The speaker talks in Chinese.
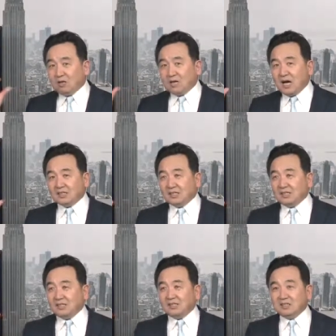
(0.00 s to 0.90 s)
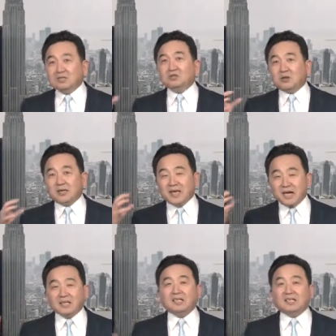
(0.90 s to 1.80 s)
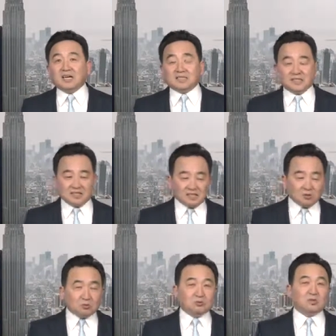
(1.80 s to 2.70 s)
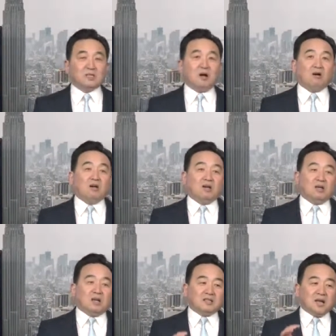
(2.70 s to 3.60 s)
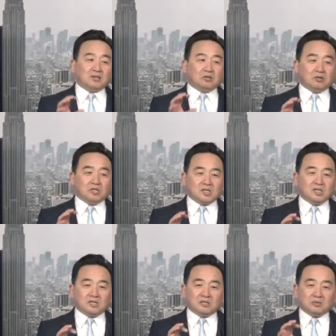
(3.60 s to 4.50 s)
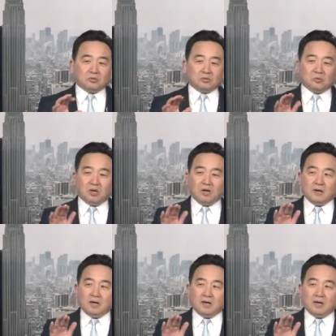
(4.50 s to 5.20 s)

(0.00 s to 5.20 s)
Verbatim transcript: 他的人权呀、利益啊，这些都顾及到，但他缺失的就是说，